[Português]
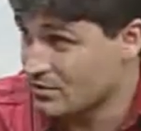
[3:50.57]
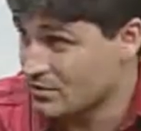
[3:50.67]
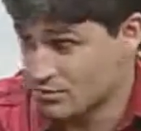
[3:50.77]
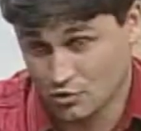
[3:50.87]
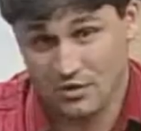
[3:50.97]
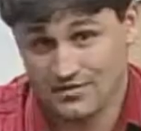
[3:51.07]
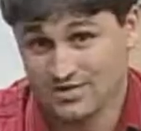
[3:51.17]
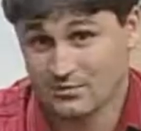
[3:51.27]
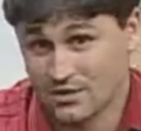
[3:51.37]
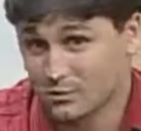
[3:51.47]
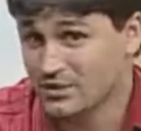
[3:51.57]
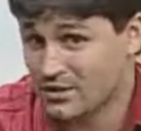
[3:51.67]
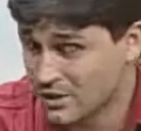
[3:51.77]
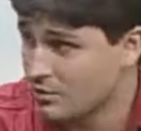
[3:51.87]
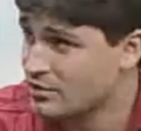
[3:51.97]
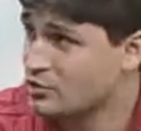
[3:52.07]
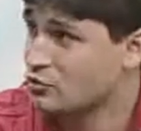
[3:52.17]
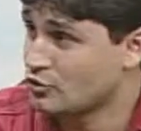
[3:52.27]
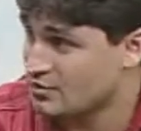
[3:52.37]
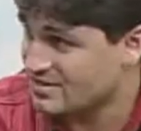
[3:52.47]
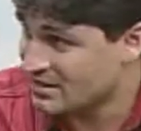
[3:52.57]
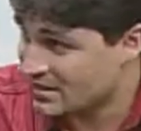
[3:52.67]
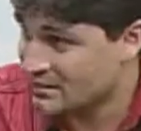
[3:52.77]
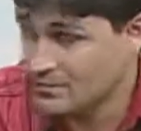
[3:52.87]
os jovens também do interior, de todo o Estado.